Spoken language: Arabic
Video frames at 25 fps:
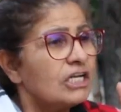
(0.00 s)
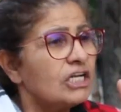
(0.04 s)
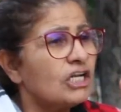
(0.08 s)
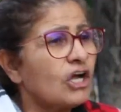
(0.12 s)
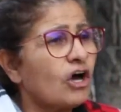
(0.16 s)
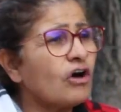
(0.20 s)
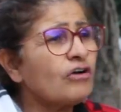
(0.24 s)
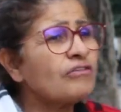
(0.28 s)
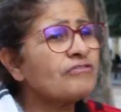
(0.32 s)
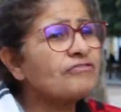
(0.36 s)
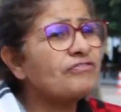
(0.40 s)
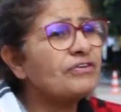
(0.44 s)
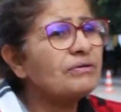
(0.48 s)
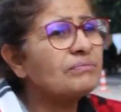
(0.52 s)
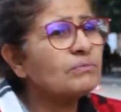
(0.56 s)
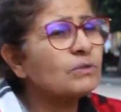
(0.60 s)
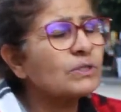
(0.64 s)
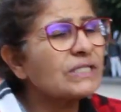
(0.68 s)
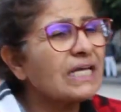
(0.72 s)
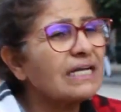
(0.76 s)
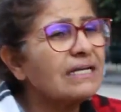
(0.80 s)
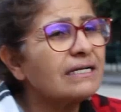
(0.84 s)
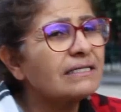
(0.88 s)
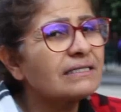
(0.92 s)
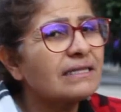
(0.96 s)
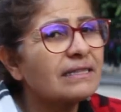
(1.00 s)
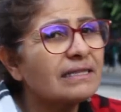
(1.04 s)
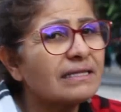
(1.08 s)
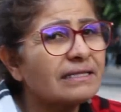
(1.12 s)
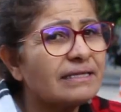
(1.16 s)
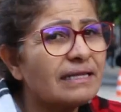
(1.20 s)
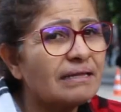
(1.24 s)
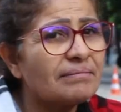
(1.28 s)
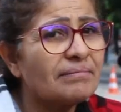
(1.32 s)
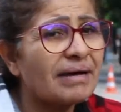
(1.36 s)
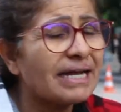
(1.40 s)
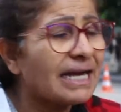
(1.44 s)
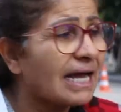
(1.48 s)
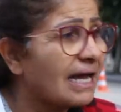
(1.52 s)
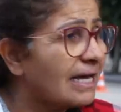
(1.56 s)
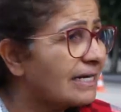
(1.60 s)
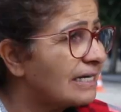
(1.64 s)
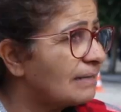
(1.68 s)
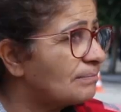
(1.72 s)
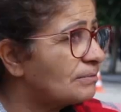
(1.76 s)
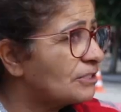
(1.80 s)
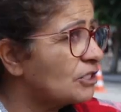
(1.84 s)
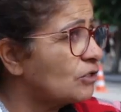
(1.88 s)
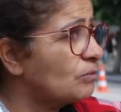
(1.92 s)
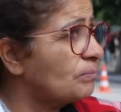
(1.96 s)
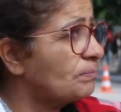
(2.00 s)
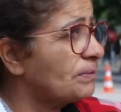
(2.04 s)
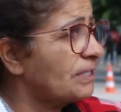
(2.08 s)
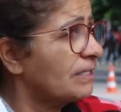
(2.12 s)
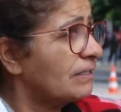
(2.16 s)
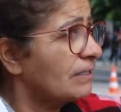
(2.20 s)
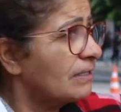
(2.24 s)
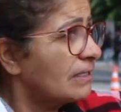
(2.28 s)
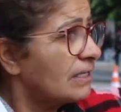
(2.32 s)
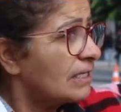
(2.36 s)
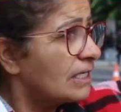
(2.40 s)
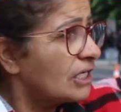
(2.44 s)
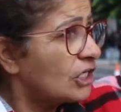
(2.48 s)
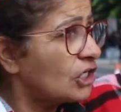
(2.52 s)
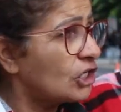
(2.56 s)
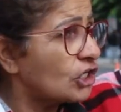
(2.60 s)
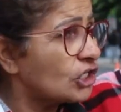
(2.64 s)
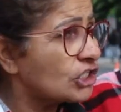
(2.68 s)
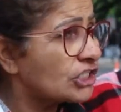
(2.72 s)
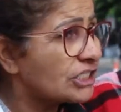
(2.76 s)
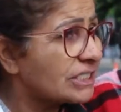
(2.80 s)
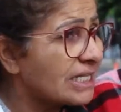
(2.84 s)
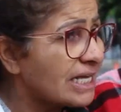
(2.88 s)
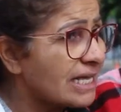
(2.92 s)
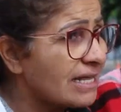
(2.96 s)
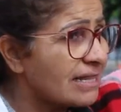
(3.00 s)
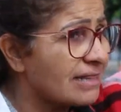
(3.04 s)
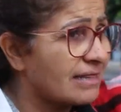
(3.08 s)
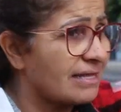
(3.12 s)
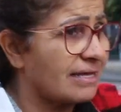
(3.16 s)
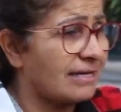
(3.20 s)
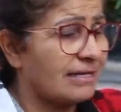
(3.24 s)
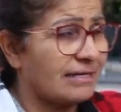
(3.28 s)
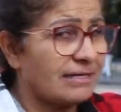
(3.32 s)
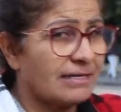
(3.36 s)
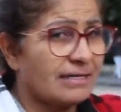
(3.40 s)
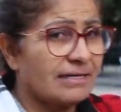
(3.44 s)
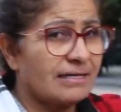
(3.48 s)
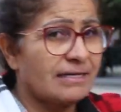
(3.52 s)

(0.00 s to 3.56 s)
العنف المسلط ضد المرأة نبداو به الأستاذة